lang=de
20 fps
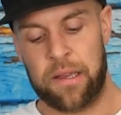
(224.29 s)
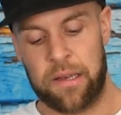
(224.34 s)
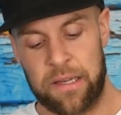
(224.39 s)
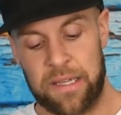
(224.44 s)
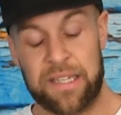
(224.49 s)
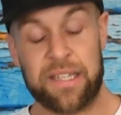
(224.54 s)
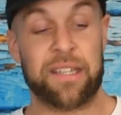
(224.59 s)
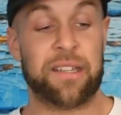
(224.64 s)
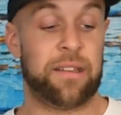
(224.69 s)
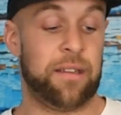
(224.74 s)

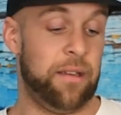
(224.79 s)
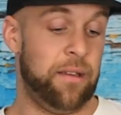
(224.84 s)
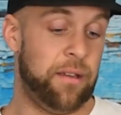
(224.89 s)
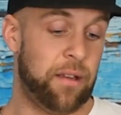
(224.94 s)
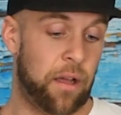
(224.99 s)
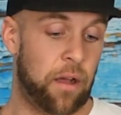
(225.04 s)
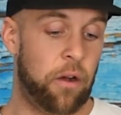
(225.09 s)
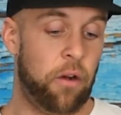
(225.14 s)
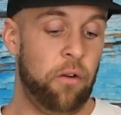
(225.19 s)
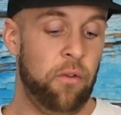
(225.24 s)
nicht
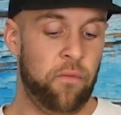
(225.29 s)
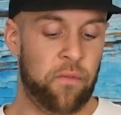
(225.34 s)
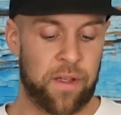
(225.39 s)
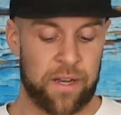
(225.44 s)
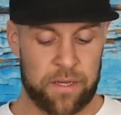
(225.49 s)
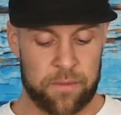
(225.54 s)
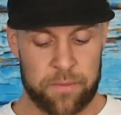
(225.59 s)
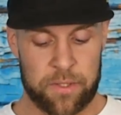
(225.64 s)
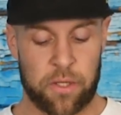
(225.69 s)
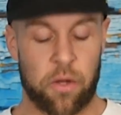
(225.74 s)
drauf,
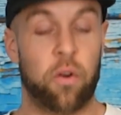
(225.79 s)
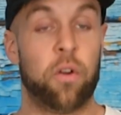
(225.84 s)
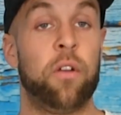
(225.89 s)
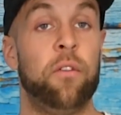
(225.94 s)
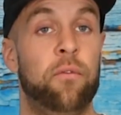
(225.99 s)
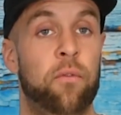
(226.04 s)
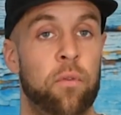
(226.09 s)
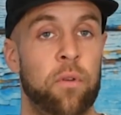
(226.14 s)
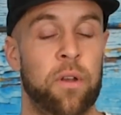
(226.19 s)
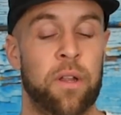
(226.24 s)
hätte mich auch
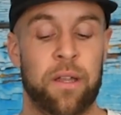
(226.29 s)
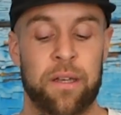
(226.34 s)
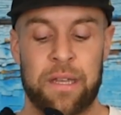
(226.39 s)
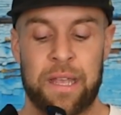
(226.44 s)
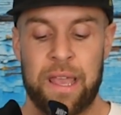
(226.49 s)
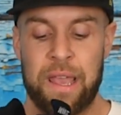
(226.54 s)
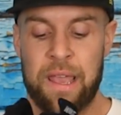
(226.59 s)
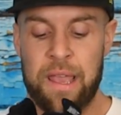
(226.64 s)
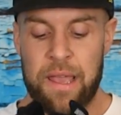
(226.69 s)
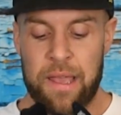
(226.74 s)
gewundert.
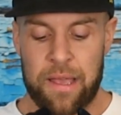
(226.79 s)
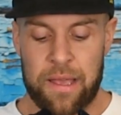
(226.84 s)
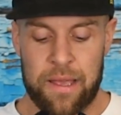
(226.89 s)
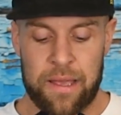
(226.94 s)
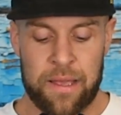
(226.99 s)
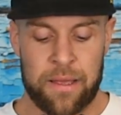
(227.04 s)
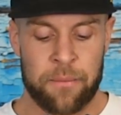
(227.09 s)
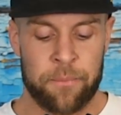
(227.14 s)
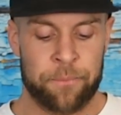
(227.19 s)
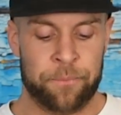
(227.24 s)

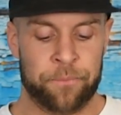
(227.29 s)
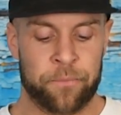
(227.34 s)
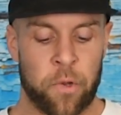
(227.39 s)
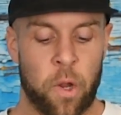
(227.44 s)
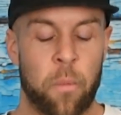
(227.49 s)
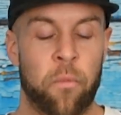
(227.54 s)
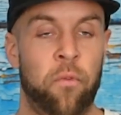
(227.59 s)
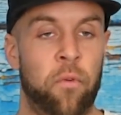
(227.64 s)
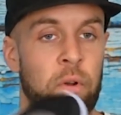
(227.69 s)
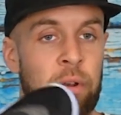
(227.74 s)
Ähm,
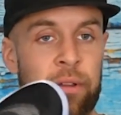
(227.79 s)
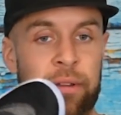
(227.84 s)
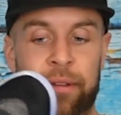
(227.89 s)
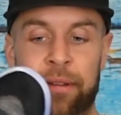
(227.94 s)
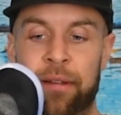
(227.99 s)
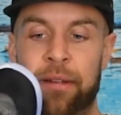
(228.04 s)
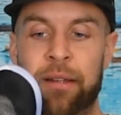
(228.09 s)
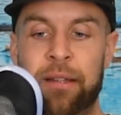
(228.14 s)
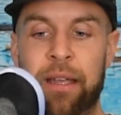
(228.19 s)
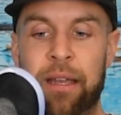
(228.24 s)
obwohl
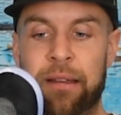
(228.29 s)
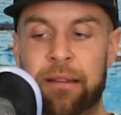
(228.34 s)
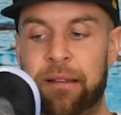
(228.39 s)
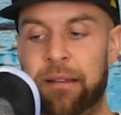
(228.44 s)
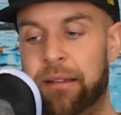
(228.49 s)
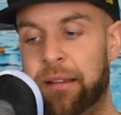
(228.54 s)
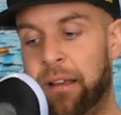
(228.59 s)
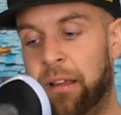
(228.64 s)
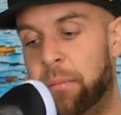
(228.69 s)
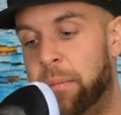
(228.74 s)
es jetzt,
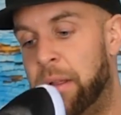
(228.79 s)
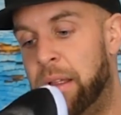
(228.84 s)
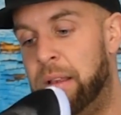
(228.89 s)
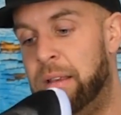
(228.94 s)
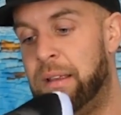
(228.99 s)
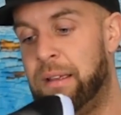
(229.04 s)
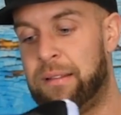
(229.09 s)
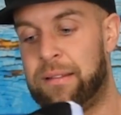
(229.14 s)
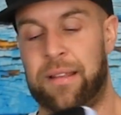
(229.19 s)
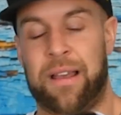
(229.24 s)
ich sage mal,
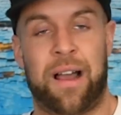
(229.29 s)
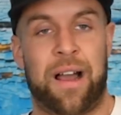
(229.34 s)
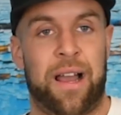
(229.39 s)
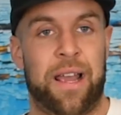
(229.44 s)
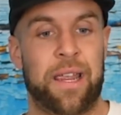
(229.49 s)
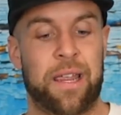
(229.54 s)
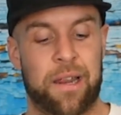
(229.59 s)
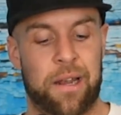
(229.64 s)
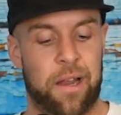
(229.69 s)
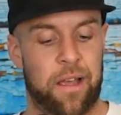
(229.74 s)
das
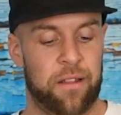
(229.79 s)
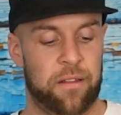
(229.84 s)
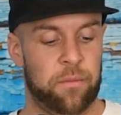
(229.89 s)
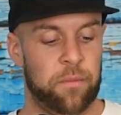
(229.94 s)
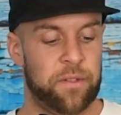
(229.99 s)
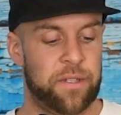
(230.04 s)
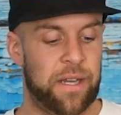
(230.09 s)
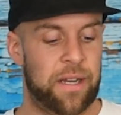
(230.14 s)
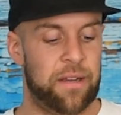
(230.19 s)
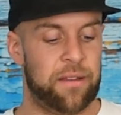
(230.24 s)

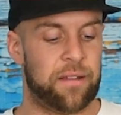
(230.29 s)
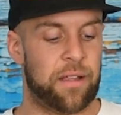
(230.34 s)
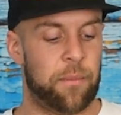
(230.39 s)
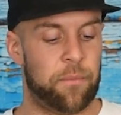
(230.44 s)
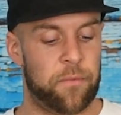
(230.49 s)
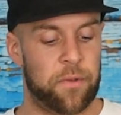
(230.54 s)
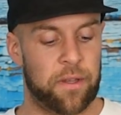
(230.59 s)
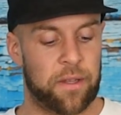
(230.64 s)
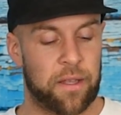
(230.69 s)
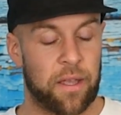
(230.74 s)
High-Class-Modell ist,
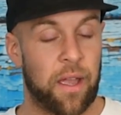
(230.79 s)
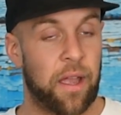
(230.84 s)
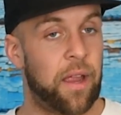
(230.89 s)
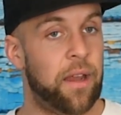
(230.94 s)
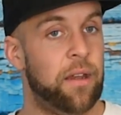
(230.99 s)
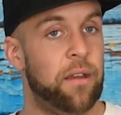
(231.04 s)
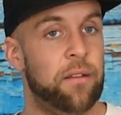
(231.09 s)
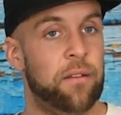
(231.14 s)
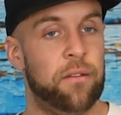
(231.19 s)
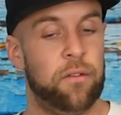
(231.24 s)
habt ihr
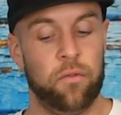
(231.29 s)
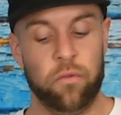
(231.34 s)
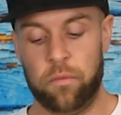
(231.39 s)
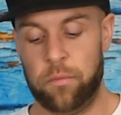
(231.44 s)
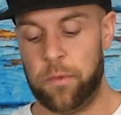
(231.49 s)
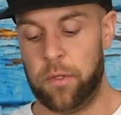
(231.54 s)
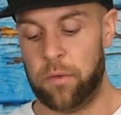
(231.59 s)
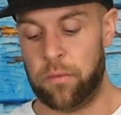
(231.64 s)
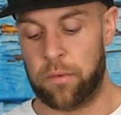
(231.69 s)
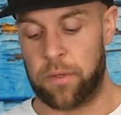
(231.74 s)
keine
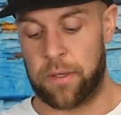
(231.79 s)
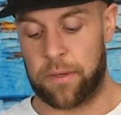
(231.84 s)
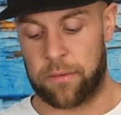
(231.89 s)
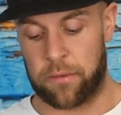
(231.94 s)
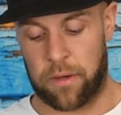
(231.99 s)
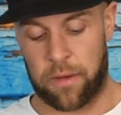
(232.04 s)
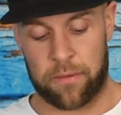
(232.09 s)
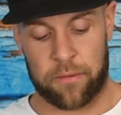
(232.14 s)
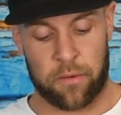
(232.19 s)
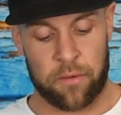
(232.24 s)
Zoom-Units
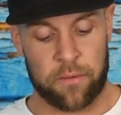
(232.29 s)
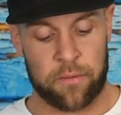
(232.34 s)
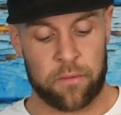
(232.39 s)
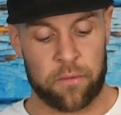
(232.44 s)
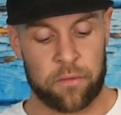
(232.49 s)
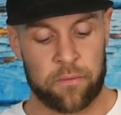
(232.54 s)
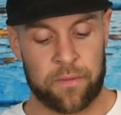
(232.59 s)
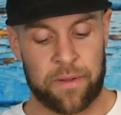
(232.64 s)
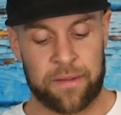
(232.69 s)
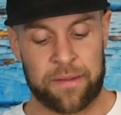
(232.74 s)
oder sonst
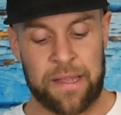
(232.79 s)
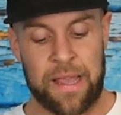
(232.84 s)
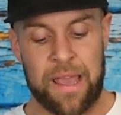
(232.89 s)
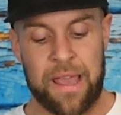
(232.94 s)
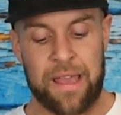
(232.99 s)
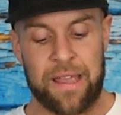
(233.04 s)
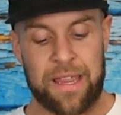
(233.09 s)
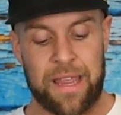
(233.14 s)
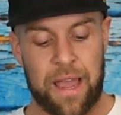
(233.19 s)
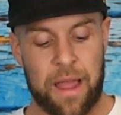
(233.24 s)
irgendwas.
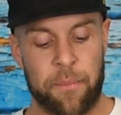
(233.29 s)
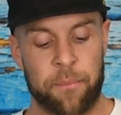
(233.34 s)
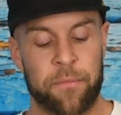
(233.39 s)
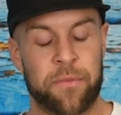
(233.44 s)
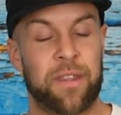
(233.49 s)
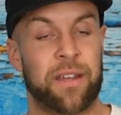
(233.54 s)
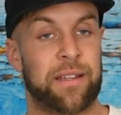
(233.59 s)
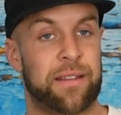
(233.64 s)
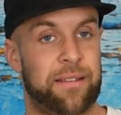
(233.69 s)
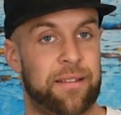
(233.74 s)
Ihr
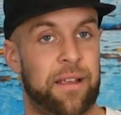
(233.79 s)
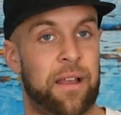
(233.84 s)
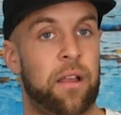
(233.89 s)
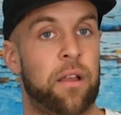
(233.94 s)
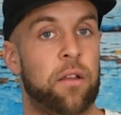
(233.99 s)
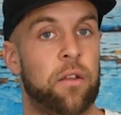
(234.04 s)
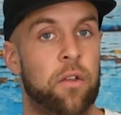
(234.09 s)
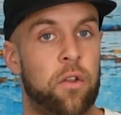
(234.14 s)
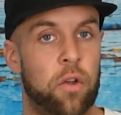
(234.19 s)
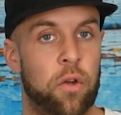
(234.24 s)
habt
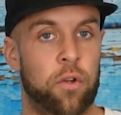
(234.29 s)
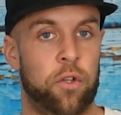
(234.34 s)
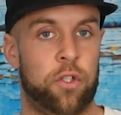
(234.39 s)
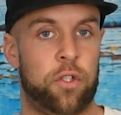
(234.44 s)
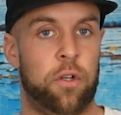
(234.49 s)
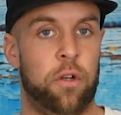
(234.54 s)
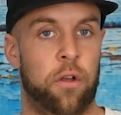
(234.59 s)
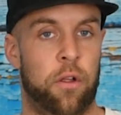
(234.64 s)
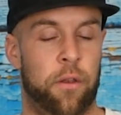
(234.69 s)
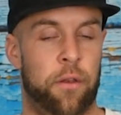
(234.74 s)
Tatsache
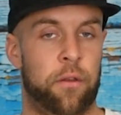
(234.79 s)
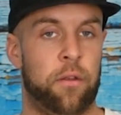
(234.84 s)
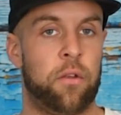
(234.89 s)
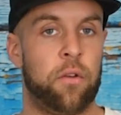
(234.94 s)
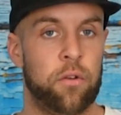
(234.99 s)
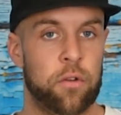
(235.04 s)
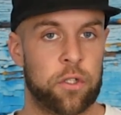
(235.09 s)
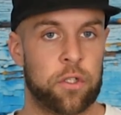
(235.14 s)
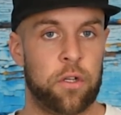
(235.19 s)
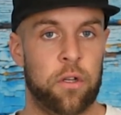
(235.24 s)
Cushlon.
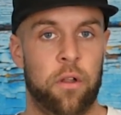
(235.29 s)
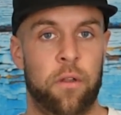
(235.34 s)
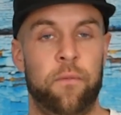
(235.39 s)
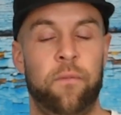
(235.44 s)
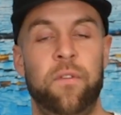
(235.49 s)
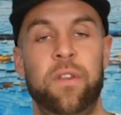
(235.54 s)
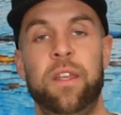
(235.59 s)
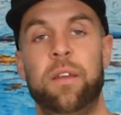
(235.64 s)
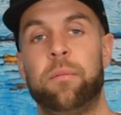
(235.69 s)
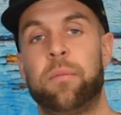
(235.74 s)

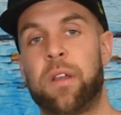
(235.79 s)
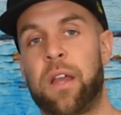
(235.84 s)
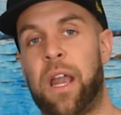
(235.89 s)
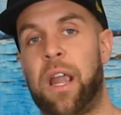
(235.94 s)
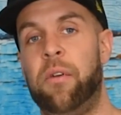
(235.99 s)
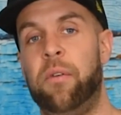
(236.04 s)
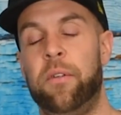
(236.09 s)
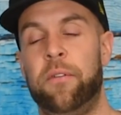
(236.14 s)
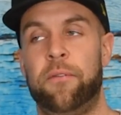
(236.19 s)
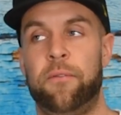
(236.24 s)
Cushlon wie im
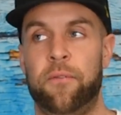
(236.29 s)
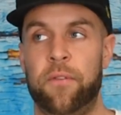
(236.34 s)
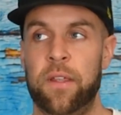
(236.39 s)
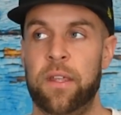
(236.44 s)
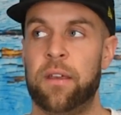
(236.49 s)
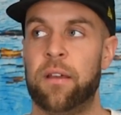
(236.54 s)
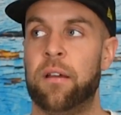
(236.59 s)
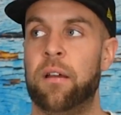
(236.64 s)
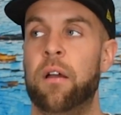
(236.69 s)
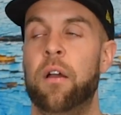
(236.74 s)
Kyrie
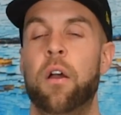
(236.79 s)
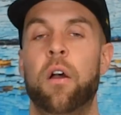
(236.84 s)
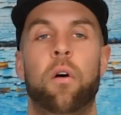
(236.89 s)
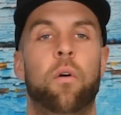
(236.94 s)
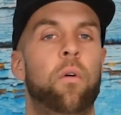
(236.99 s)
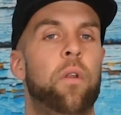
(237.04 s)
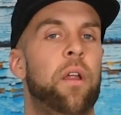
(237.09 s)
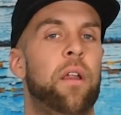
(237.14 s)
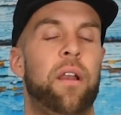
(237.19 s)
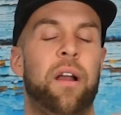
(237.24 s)
4
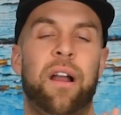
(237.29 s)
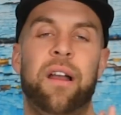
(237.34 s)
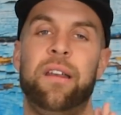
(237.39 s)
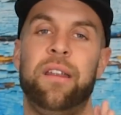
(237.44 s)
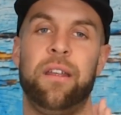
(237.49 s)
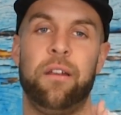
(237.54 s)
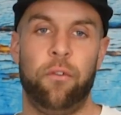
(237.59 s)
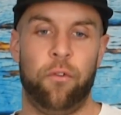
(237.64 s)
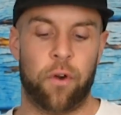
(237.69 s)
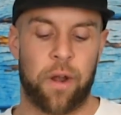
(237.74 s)
oder in
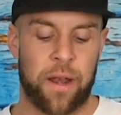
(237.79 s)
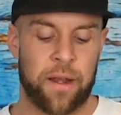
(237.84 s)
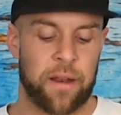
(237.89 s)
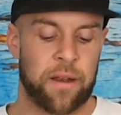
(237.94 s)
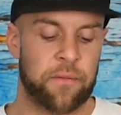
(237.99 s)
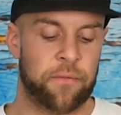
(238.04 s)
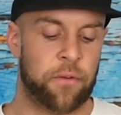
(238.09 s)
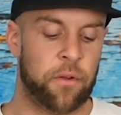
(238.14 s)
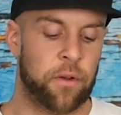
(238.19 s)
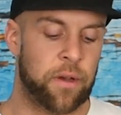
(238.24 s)
einigen
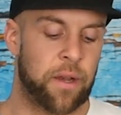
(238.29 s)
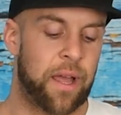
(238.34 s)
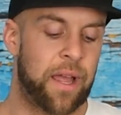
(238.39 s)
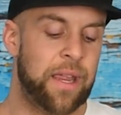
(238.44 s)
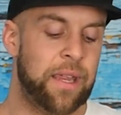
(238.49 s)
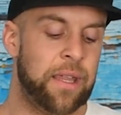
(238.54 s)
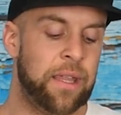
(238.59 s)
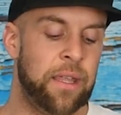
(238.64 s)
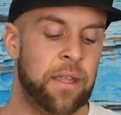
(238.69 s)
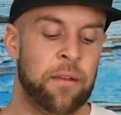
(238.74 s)
Runnern von
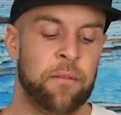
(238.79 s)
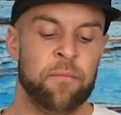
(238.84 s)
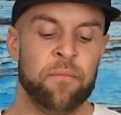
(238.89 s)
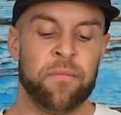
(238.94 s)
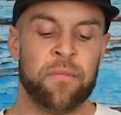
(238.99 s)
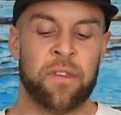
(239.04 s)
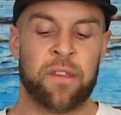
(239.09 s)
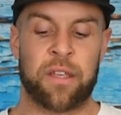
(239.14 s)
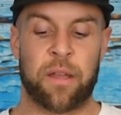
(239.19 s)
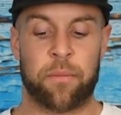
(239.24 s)
Nike.
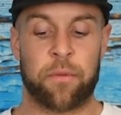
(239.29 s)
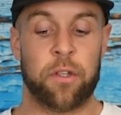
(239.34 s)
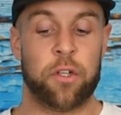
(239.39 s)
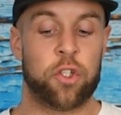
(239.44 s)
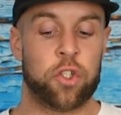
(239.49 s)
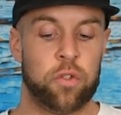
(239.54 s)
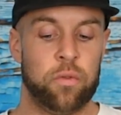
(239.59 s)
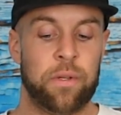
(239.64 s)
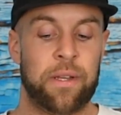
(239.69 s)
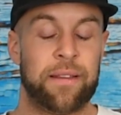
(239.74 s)
Ich habe den
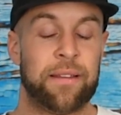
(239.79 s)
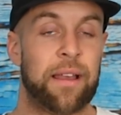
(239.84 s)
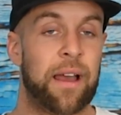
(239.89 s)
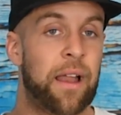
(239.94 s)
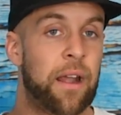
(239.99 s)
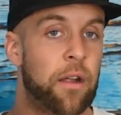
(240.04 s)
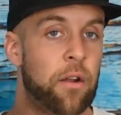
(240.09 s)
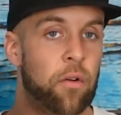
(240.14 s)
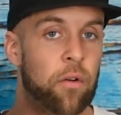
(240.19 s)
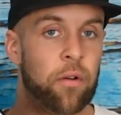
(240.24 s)
Schuh jetzt
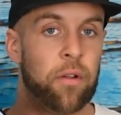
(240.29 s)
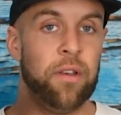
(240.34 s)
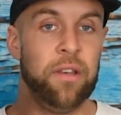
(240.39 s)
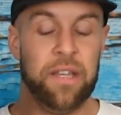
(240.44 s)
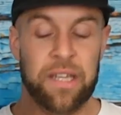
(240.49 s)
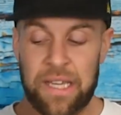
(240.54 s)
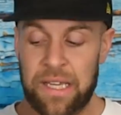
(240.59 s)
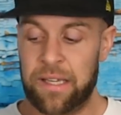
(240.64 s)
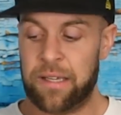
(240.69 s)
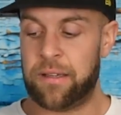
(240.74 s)
gerade noch
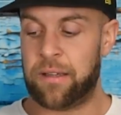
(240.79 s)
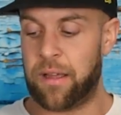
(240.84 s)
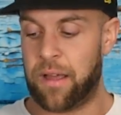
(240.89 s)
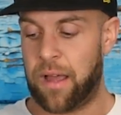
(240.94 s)
nicht